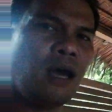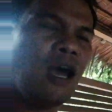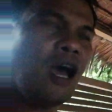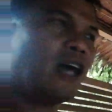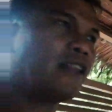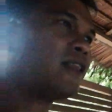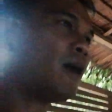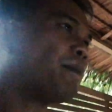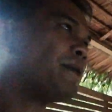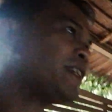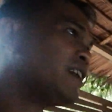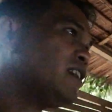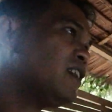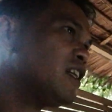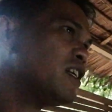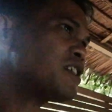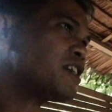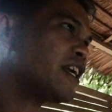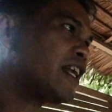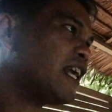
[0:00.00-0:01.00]
Dapat hindi
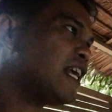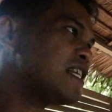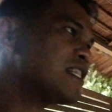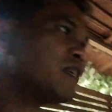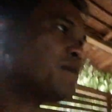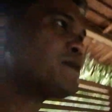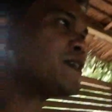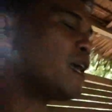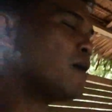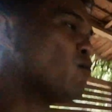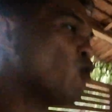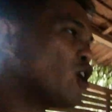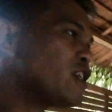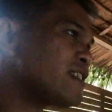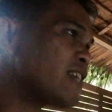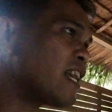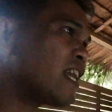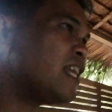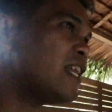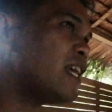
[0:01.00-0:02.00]
na siya ginaisip sa imo ang
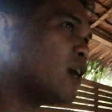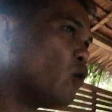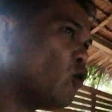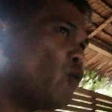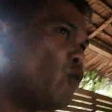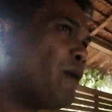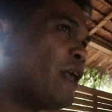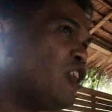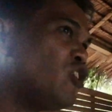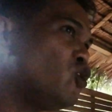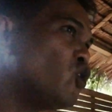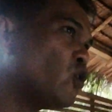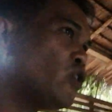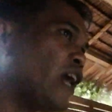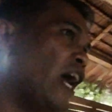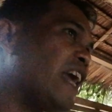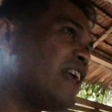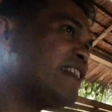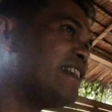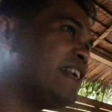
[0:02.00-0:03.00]
sarili opinion,
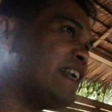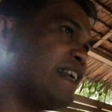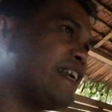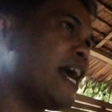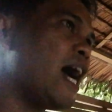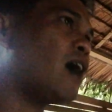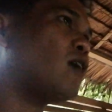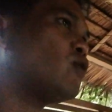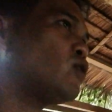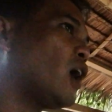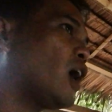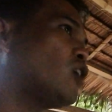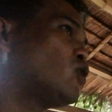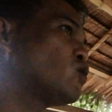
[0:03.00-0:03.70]
idea kung ano